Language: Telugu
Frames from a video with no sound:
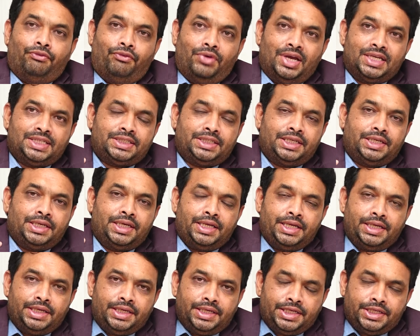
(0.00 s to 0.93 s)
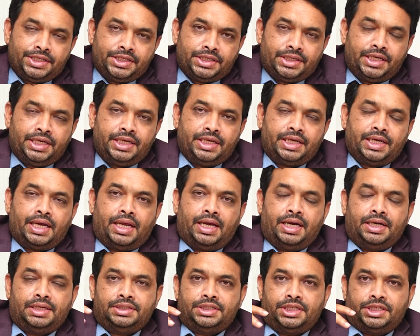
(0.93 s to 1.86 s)
వెస్ట్ని ఈస్ట్ని
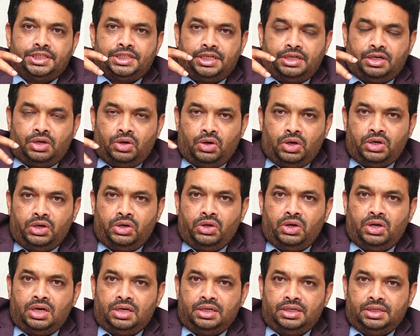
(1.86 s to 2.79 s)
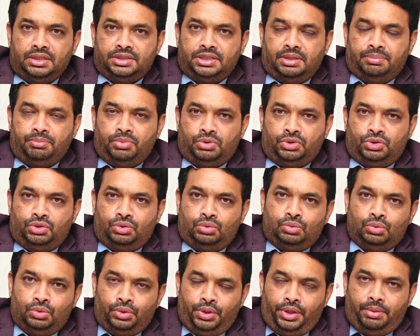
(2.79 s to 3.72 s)
కనెక్ట్ చేసే కారిడార్ అని చెప్పొచ్చు
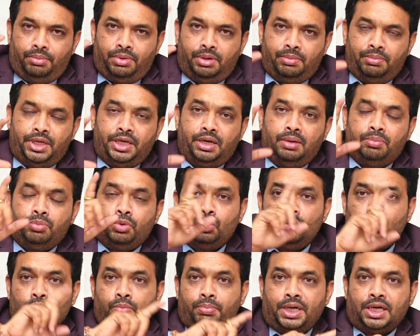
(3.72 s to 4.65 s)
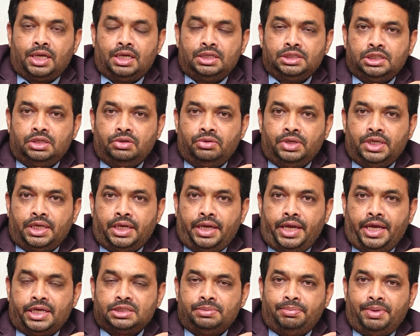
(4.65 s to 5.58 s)
ఇప్పుడు మియాపూర్ టు పటాన్ చెరువు
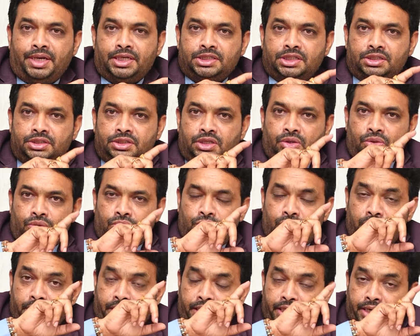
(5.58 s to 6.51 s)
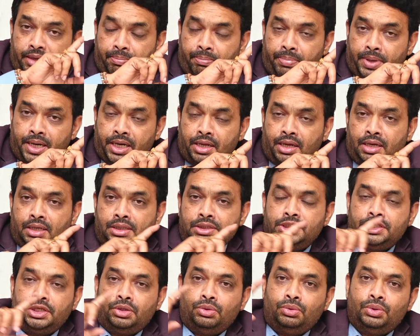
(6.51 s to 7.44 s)
ఎక్స్పాన్షన్ జరుగుతుంది అంటే పటాన్
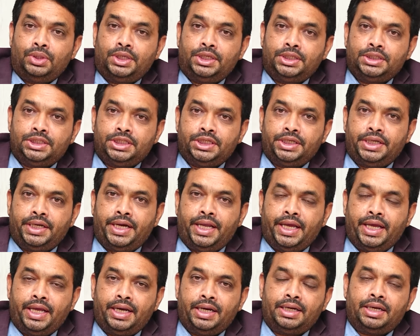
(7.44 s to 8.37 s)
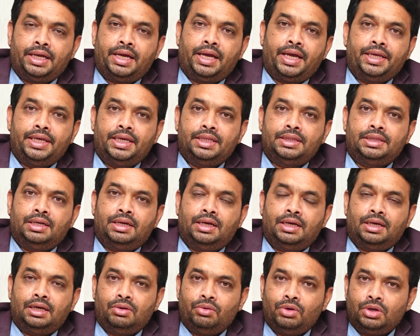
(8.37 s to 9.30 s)
చెరువు నుంచి డైరెక్ట్ హయత్
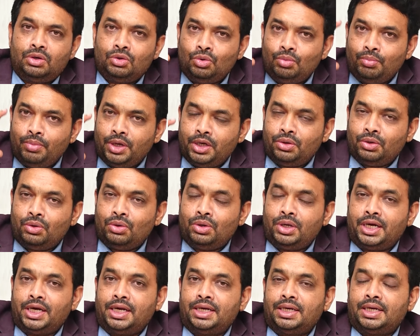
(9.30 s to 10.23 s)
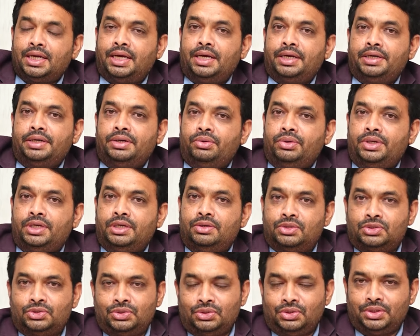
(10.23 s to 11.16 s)
నగర్ వరకు మెట్రో ట్రైన్ కనెక్టివిటీ
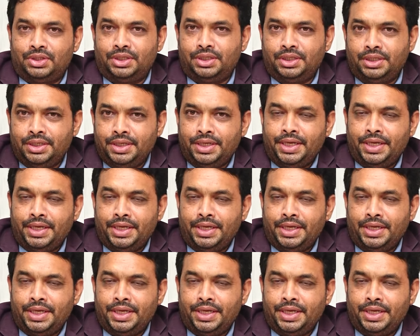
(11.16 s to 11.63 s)
వస్తుంది